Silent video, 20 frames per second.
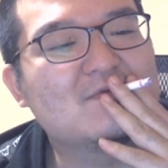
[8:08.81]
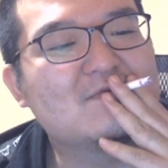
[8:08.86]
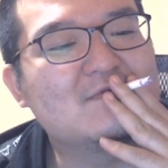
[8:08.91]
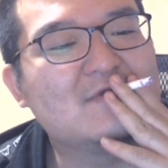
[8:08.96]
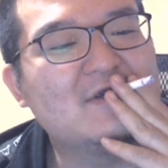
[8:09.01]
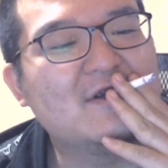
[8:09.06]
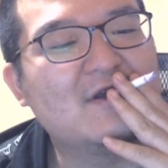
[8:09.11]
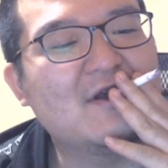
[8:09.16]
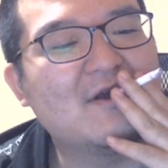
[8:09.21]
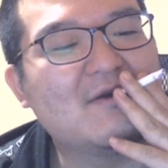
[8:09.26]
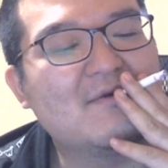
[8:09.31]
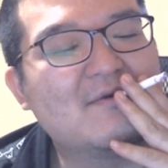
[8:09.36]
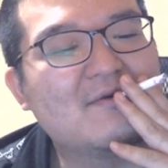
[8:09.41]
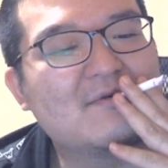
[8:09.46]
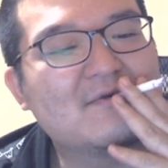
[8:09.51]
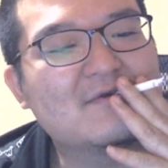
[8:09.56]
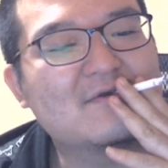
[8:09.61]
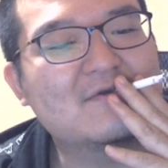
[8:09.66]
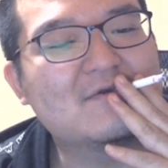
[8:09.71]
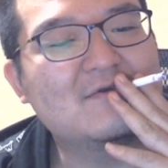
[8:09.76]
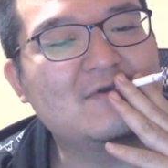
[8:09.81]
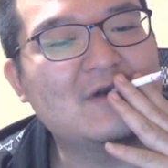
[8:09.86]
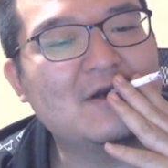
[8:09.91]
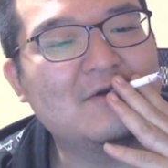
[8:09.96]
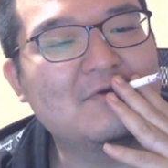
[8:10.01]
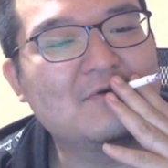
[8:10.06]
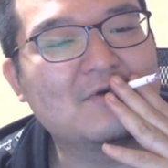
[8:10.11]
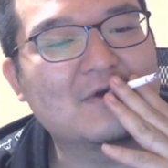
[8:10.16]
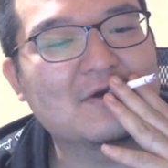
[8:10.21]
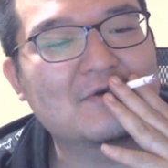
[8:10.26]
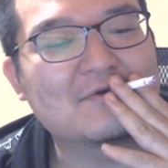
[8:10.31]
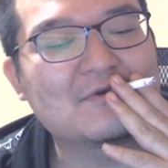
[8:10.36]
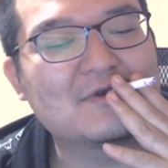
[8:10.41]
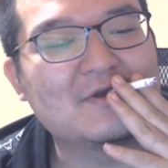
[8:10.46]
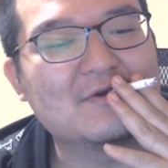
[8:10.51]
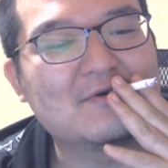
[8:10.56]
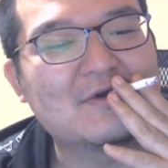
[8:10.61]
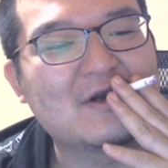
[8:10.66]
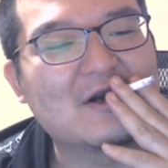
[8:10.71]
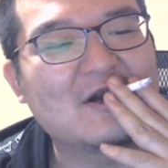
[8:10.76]
で、グラノーラ食っ
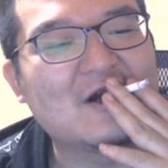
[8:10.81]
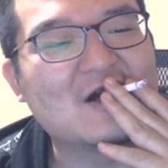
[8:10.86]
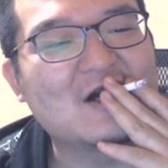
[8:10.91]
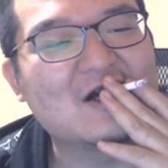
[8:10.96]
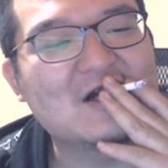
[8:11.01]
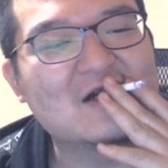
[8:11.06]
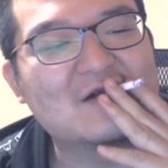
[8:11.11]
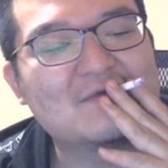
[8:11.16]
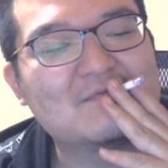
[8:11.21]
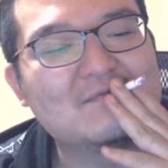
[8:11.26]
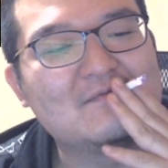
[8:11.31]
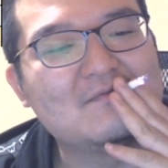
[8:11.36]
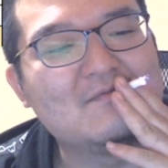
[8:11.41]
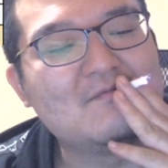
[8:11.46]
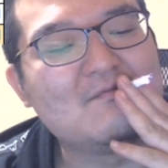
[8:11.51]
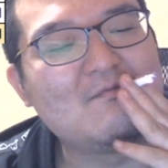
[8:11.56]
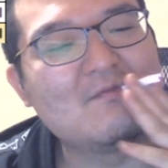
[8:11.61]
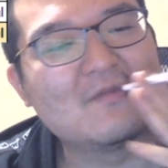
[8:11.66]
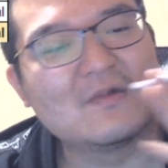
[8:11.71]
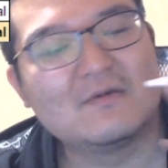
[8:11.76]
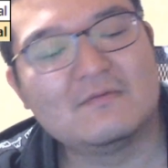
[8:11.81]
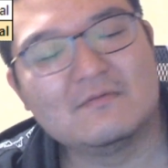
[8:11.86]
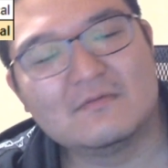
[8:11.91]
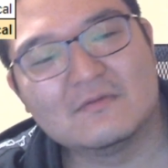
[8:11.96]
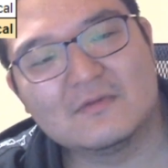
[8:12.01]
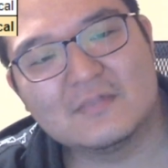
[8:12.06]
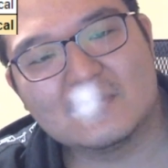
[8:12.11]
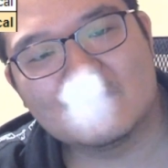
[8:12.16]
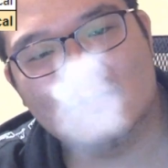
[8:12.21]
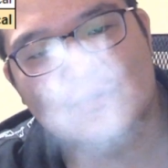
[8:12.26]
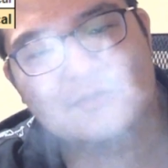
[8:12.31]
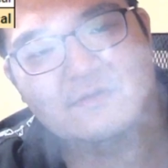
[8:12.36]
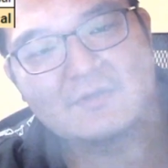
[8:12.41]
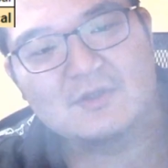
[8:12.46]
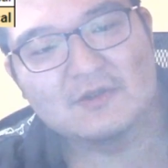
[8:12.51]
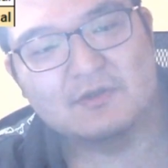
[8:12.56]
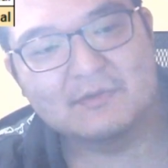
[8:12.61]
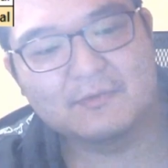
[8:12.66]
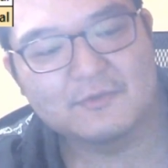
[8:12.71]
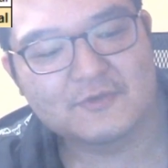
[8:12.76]
てるから、
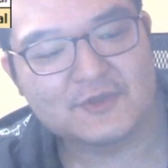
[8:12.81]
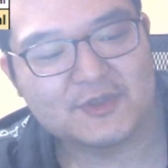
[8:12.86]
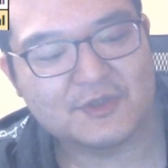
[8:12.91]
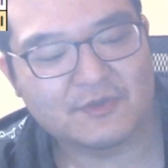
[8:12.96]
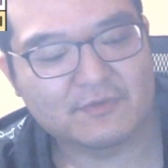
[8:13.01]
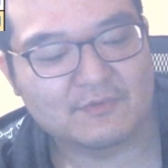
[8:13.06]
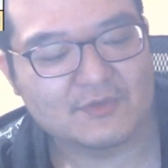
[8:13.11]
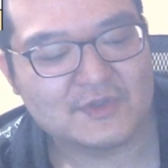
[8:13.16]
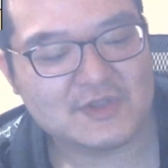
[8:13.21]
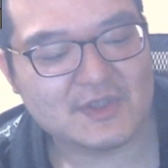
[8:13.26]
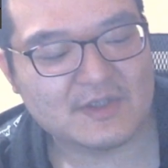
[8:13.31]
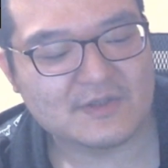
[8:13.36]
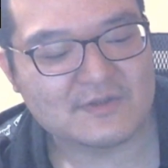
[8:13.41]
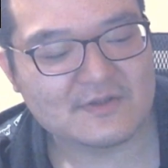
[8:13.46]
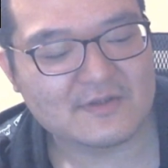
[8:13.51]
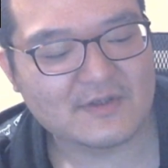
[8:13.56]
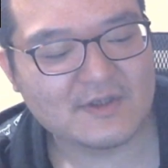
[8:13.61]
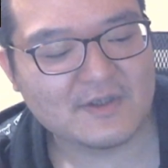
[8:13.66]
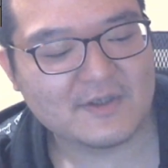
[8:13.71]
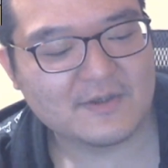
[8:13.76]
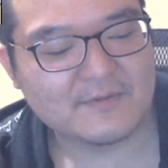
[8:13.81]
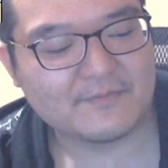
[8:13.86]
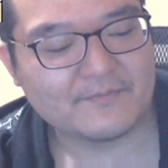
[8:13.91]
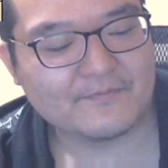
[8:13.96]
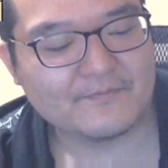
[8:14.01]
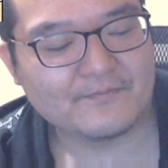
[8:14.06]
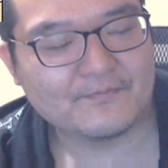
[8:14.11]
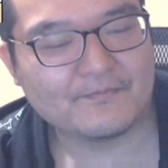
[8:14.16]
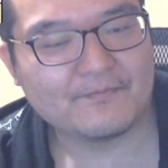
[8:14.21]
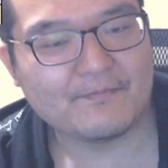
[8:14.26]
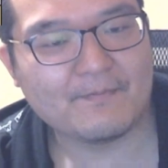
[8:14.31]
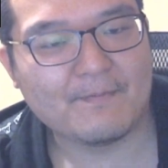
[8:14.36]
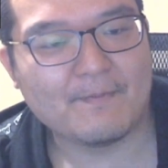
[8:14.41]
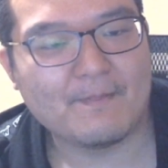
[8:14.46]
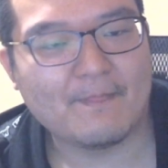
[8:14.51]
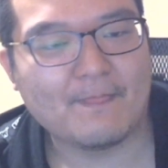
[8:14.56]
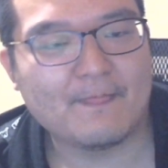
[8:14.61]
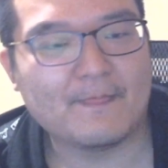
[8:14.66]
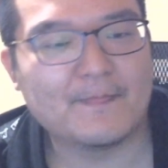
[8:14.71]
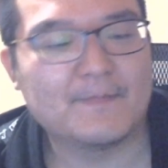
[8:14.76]
フィットボクシングもしたんですね。う
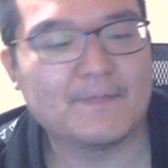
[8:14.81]
ん、